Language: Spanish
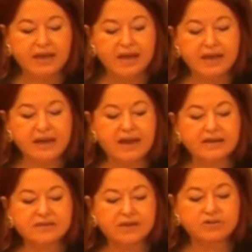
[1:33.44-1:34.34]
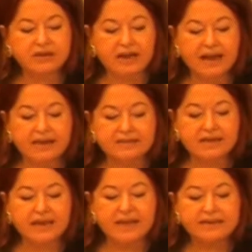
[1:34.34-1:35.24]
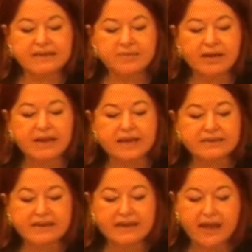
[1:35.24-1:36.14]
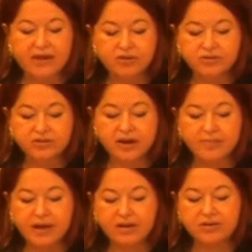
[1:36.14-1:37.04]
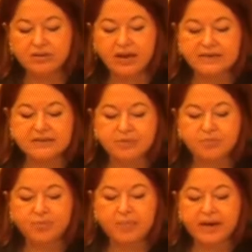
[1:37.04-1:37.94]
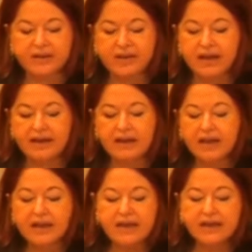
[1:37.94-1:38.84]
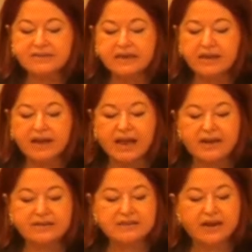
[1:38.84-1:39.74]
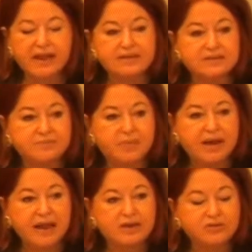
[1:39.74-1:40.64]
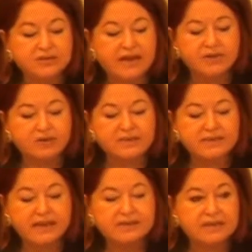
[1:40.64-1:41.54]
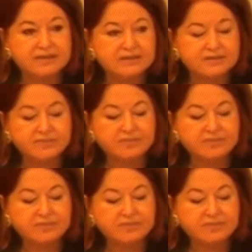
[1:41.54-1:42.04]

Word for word: Y en la segunda clase, el tema de tener un trabajo a tiempo parcial es de gran interés para los adolescentes.